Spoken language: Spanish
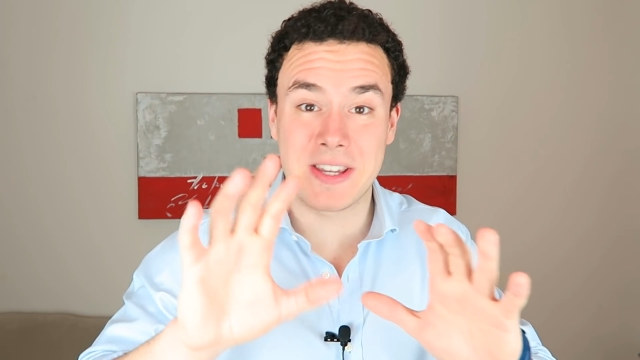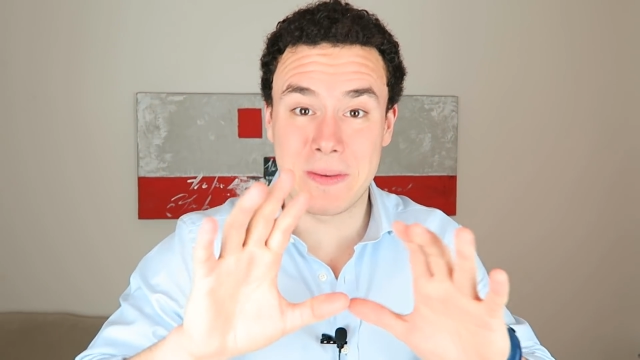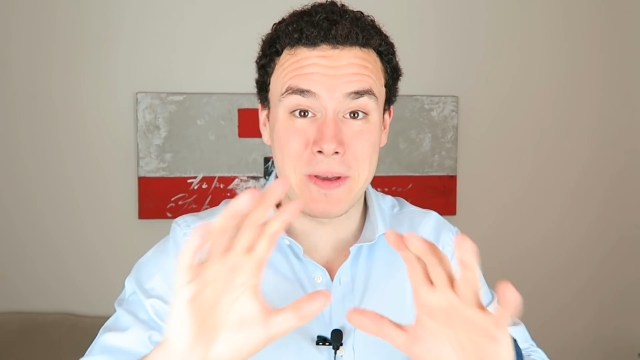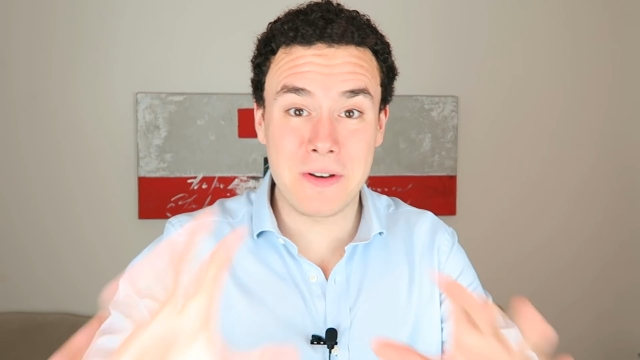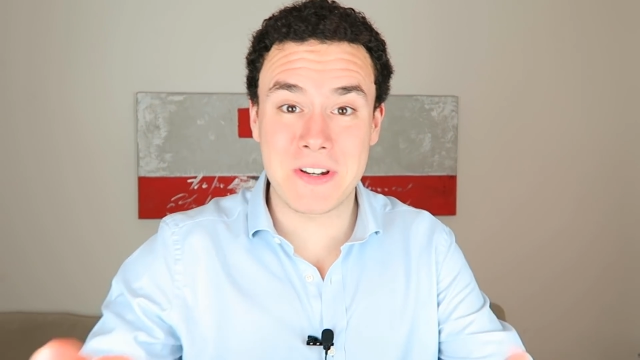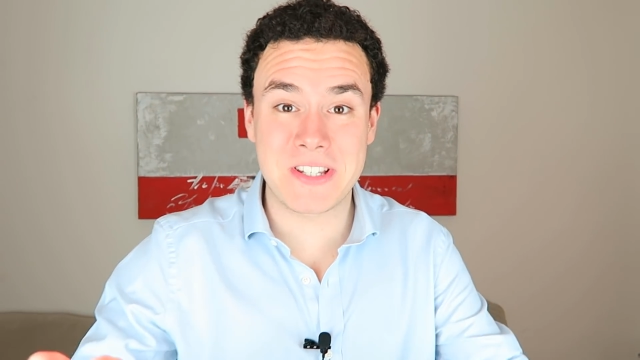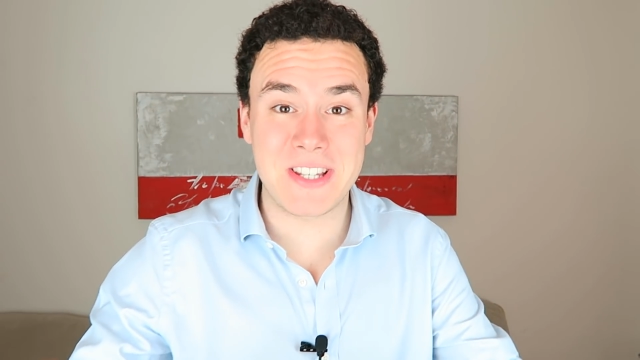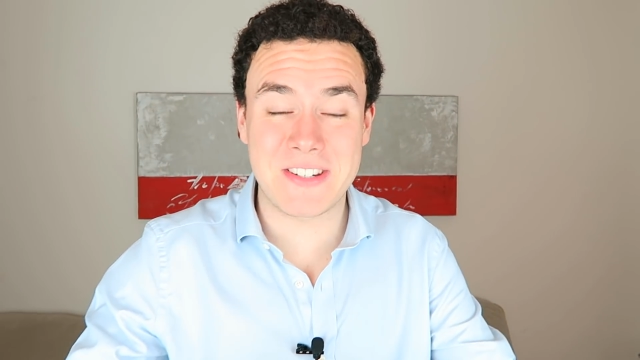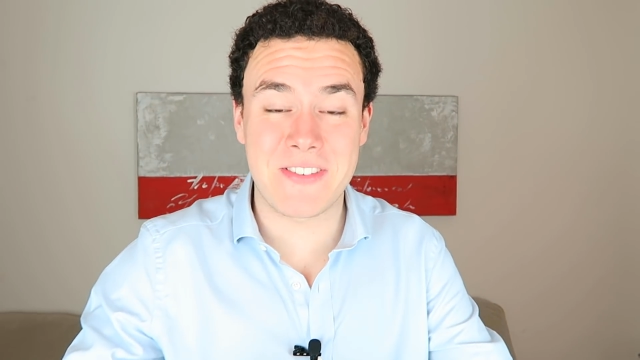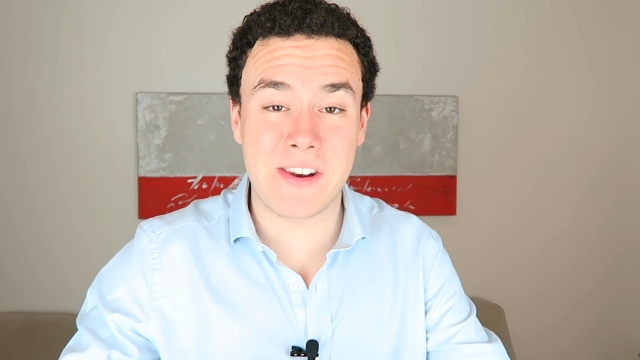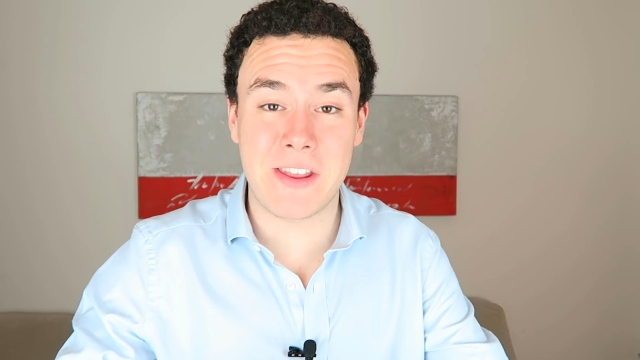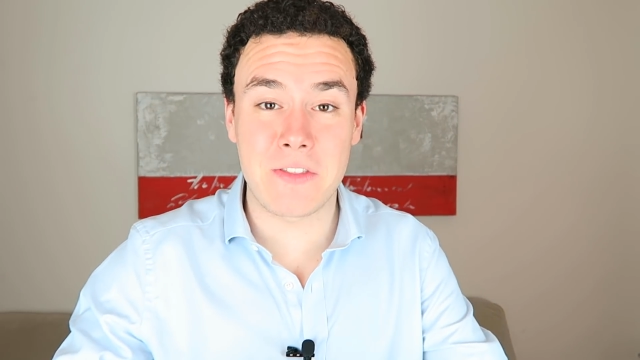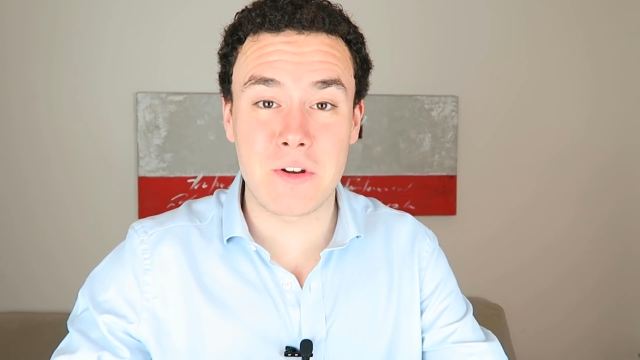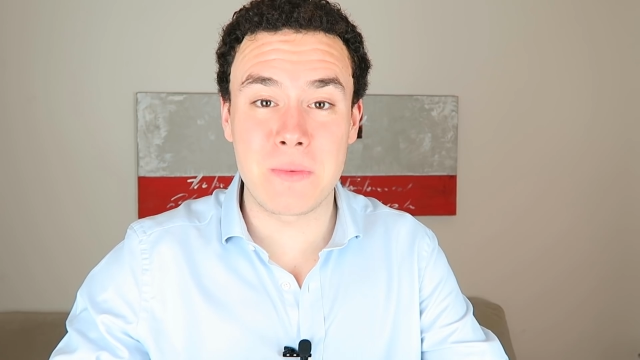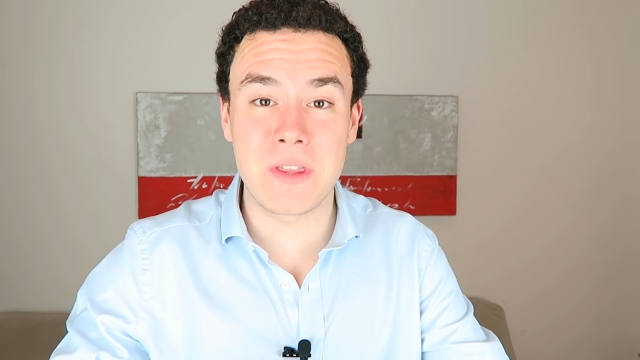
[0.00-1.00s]
que veo que estás
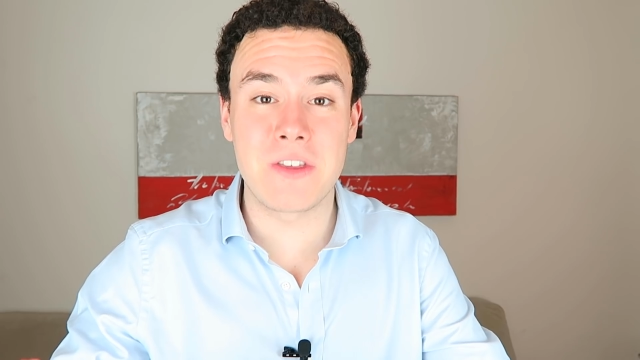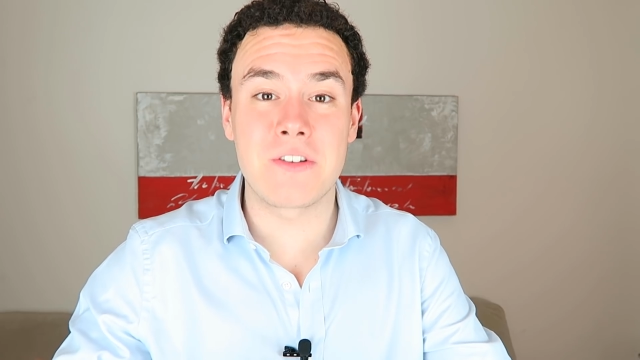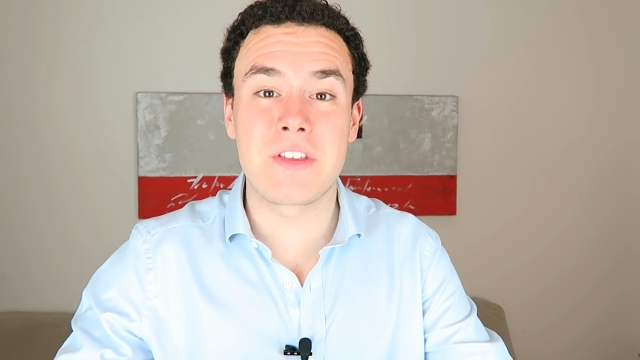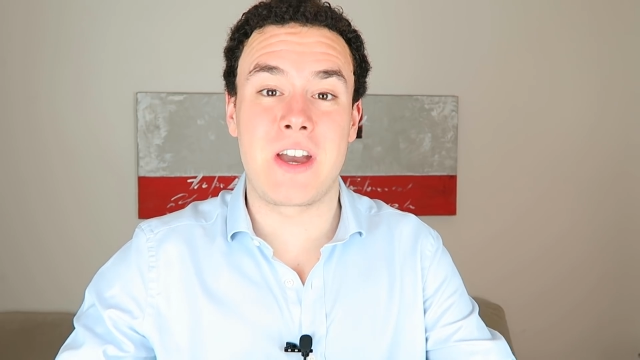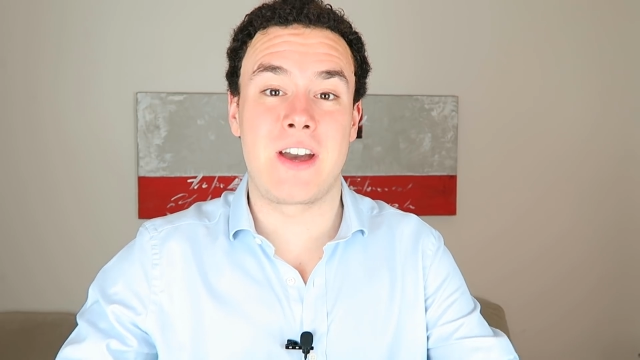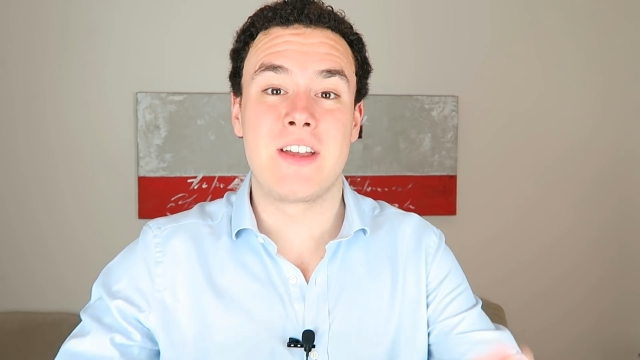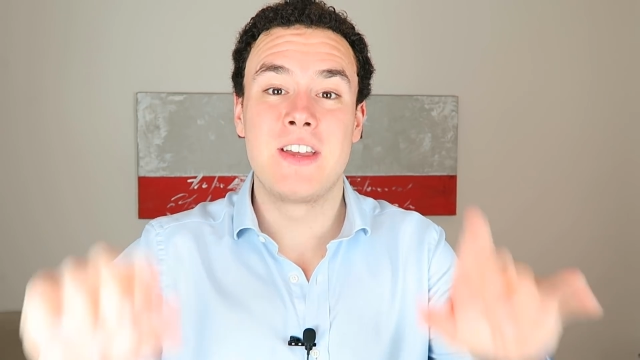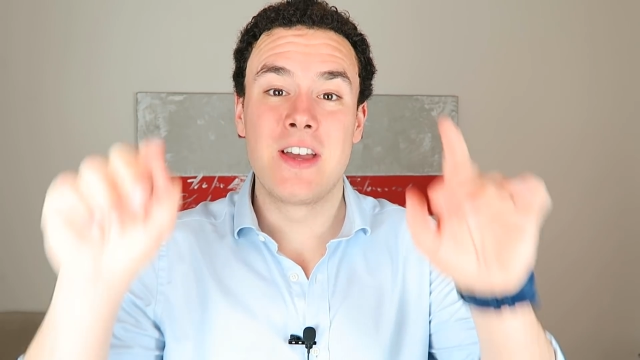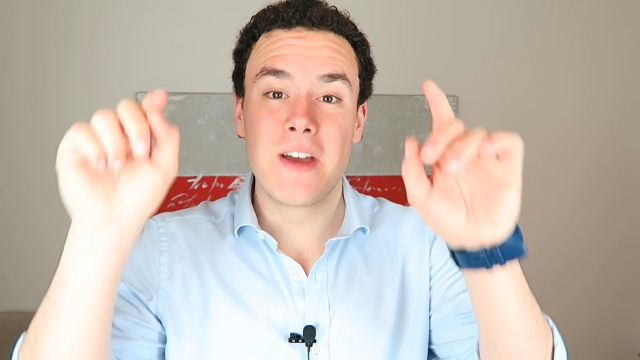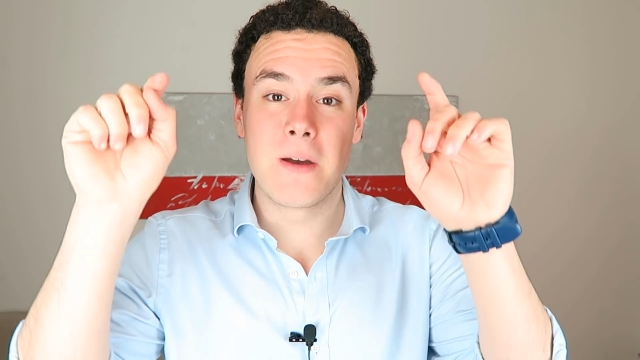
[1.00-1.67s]
cerrando el vídeo ya.